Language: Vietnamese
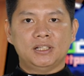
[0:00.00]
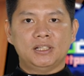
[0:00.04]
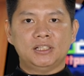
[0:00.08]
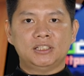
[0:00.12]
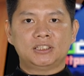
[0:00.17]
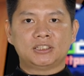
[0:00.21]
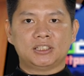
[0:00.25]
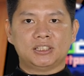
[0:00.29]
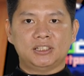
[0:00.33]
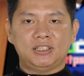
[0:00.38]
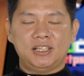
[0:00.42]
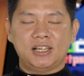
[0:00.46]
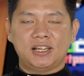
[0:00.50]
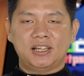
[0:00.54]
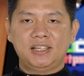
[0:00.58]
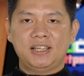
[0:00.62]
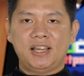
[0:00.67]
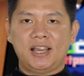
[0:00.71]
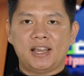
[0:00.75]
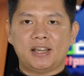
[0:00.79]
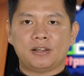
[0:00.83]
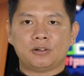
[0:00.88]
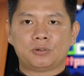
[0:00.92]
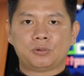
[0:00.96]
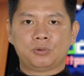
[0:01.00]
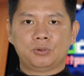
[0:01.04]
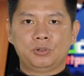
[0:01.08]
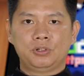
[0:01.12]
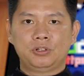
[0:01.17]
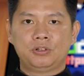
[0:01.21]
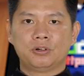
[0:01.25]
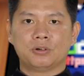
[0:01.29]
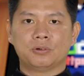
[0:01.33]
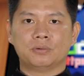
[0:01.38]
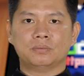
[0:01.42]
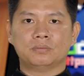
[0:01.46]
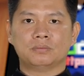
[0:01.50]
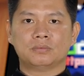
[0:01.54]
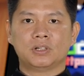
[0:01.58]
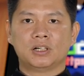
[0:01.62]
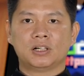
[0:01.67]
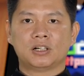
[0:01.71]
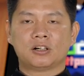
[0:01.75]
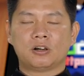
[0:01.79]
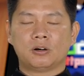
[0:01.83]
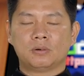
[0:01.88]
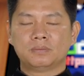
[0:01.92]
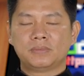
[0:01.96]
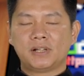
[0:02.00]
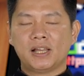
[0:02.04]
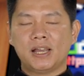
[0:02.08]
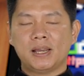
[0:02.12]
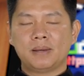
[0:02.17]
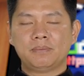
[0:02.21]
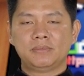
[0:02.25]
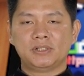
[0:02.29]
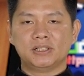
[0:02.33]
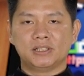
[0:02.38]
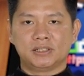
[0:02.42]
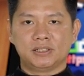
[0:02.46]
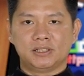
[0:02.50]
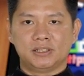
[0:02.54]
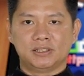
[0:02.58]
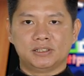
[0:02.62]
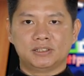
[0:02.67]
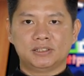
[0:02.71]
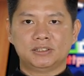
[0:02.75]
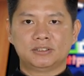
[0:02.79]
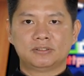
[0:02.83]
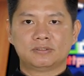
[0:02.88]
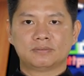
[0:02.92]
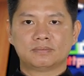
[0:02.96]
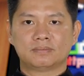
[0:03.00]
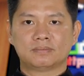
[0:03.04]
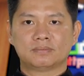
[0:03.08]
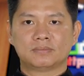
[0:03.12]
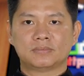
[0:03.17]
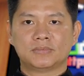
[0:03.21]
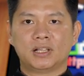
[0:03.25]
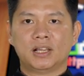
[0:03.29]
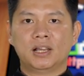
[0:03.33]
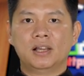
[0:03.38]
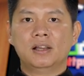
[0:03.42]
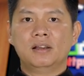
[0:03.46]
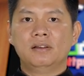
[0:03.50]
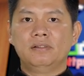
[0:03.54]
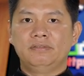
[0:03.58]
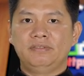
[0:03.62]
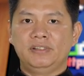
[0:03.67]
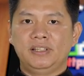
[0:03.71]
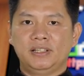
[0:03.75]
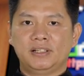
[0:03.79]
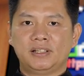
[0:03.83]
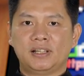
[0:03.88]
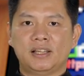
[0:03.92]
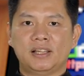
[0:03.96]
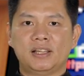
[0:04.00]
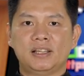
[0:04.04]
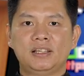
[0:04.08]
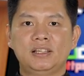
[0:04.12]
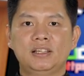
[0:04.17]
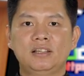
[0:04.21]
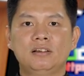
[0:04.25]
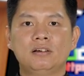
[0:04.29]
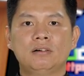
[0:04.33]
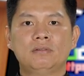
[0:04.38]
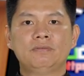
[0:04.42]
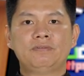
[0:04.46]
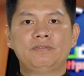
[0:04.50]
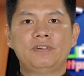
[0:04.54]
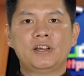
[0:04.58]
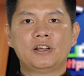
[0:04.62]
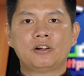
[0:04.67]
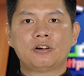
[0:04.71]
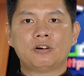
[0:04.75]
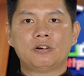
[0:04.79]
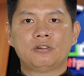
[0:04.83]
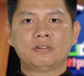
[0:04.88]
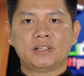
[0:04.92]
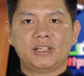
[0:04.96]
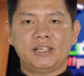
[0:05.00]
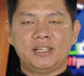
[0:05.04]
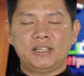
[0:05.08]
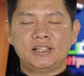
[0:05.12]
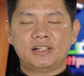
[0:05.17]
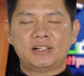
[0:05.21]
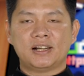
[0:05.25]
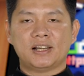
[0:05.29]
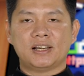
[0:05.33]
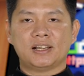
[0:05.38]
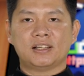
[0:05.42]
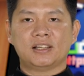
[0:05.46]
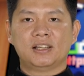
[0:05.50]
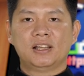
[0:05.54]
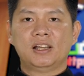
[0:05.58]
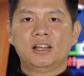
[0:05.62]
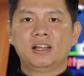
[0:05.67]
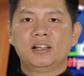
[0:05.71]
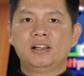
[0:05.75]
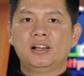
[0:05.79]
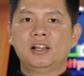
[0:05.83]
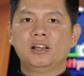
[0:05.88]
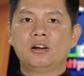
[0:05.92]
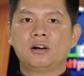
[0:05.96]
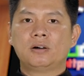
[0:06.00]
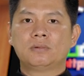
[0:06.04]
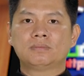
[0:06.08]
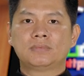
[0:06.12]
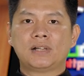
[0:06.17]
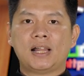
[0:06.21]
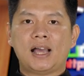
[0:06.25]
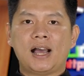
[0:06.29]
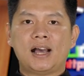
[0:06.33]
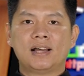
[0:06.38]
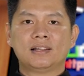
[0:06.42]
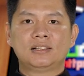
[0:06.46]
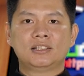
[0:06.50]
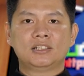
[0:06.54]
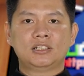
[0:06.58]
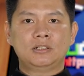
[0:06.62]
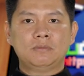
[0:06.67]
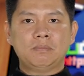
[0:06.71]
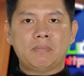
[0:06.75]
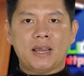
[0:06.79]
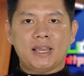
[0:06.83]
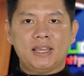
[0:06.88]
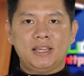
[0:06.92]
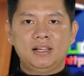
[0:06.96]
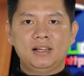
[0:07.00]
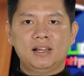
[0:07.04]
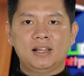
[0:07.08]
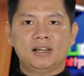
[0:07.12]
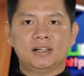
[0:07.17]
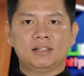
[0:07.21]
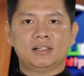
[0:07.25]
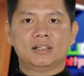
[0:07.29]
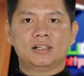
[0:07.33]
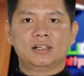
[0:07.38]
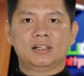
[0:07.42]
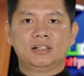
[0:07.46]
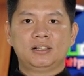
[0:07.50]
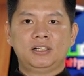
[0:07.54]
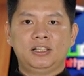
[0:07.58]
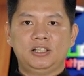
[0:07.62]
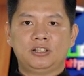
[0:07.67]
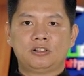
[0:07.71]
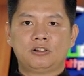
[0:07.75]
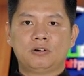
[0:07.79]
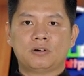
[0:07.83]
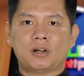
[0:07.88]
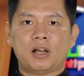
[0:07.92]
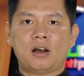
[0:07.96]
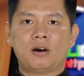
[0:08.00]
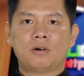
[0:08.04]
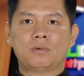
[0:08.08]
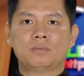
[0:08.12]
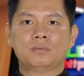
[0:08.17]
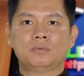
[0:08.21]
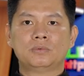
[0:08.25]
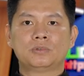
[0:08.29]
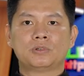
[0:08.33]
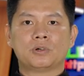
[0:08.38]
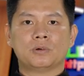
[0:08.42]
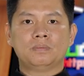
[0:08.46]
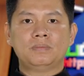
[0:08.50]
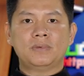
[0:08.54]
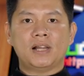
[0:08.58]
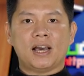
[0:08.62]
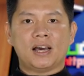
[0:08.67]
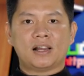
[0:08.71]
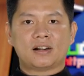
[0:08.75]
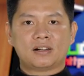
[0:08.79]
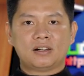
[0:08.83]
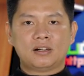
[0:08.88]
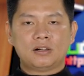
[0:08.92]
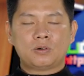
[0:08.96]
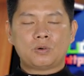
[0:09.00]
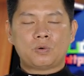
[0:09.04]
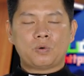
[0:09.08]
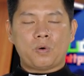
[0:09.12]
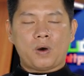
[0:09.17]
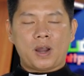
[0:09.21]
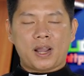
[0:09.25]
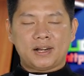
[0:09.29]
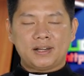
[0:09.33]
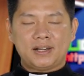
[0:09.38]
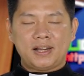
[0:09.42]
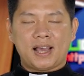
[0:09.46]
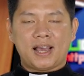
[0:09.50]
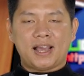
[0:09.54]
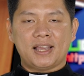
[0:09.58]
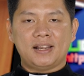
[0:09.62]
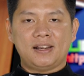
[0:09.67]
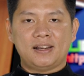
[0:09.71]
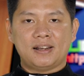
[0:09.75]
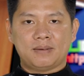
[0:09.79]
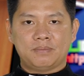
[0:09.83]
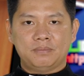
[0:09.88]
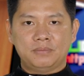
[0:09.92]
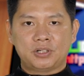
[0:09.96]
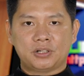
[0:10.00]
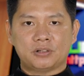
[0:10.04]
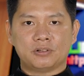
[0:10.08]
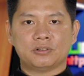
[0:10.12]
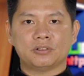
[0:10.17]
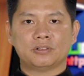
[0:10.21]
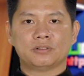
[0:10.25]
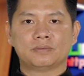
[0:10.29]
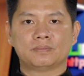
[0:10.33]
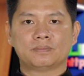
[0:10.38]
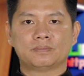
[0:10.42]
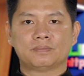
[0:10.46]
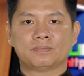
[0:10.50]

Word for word: thị sự giới hạn cuối cùng, không thêm được nữa. Vì thế, ông Phêrô nghĩ rằng nếu ông tha thứ bảy lần thì ông cũng đã rất quảng đại lắm rồi.